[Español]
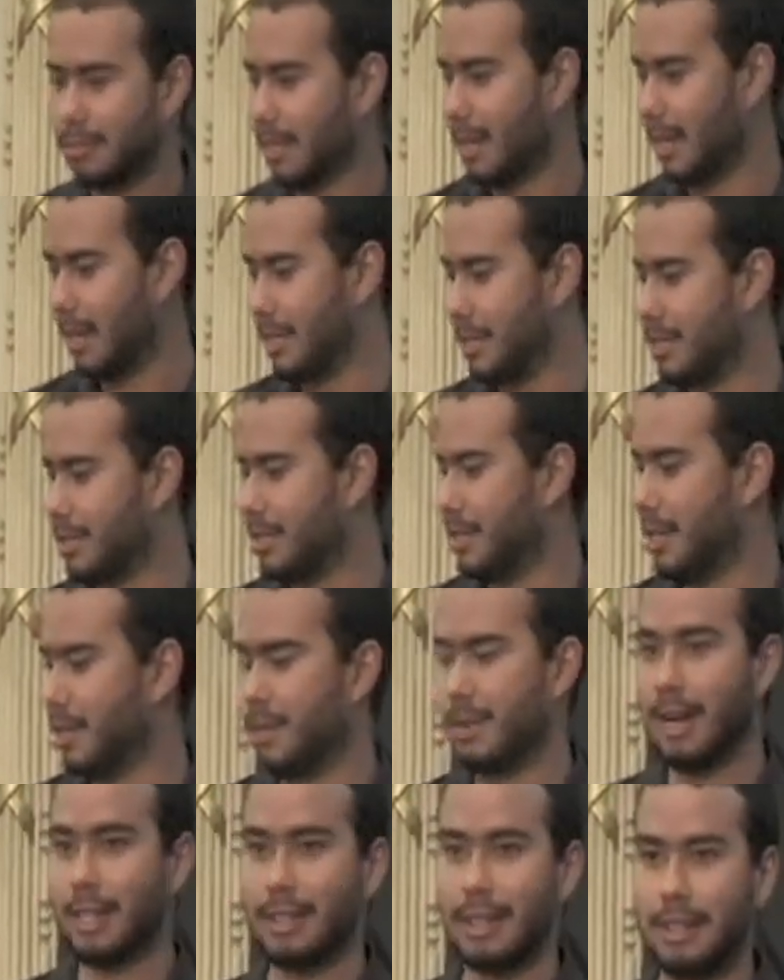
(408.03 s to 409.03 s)
a las 5
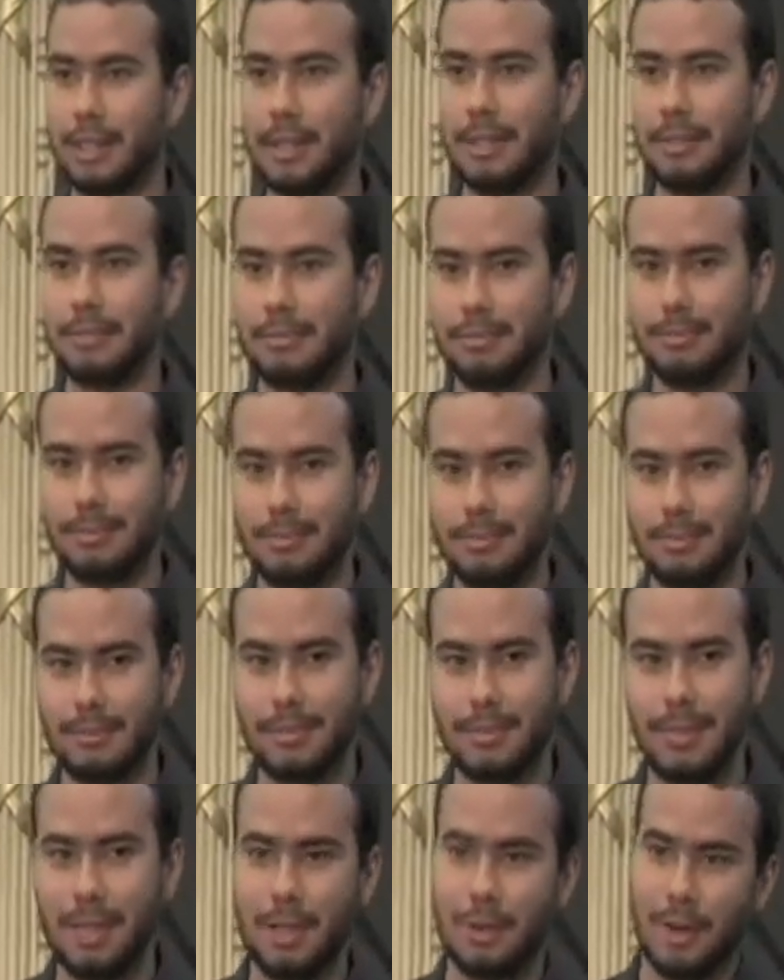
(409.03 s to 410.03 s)
de la tarde
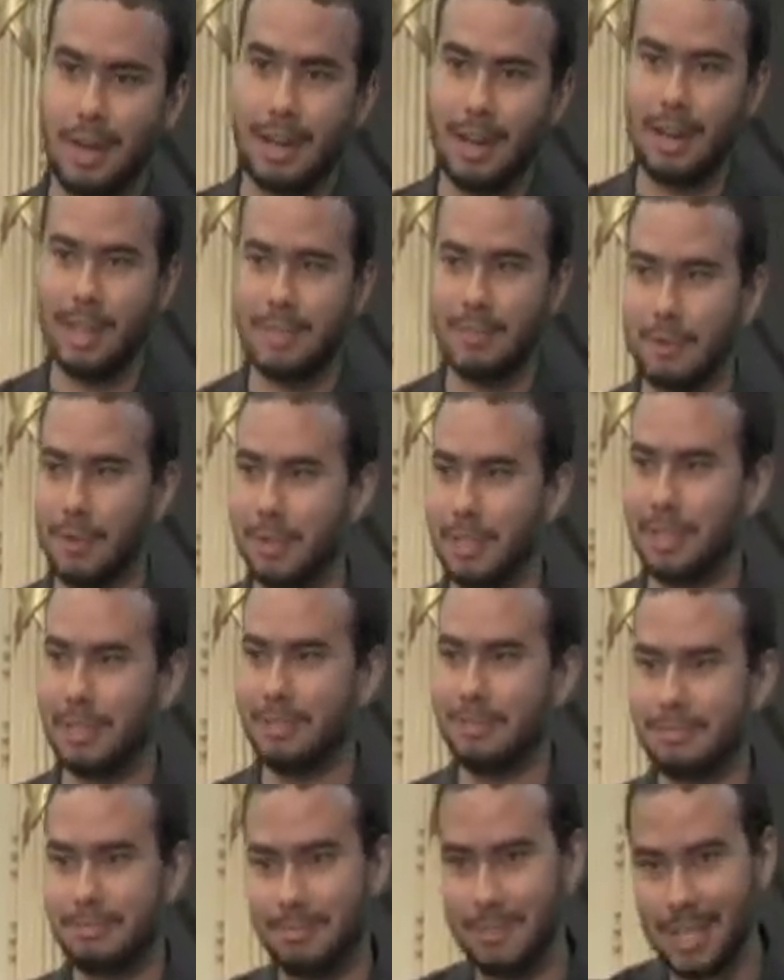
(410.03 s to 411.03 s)
y ojalá la disfruten.
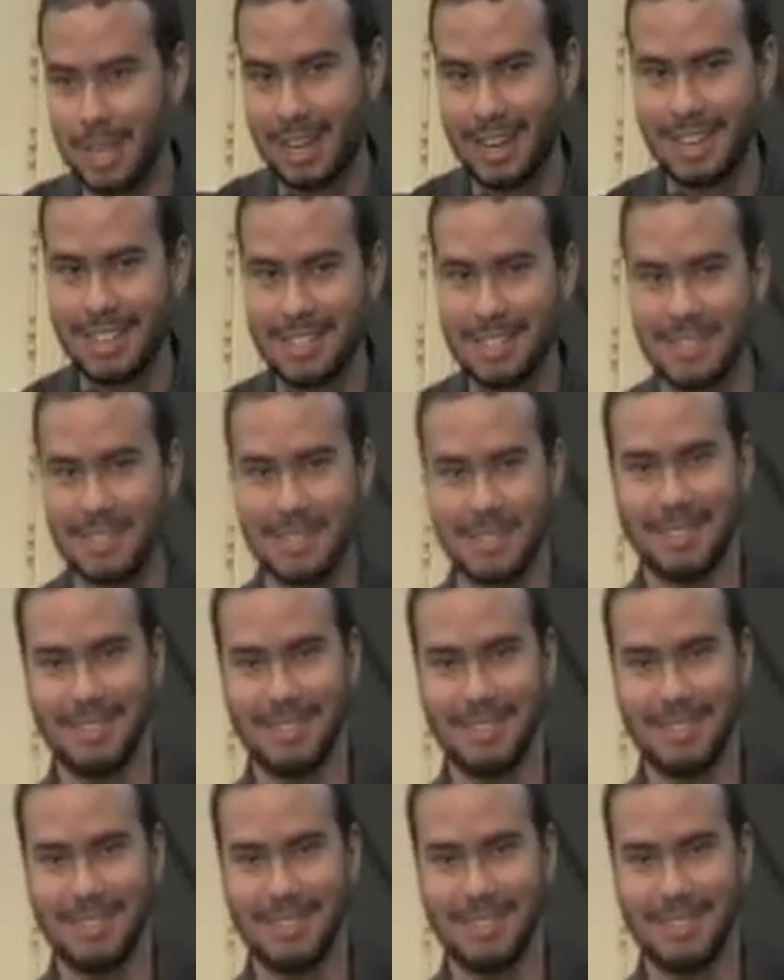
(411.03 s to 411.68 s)
Muchas gracias.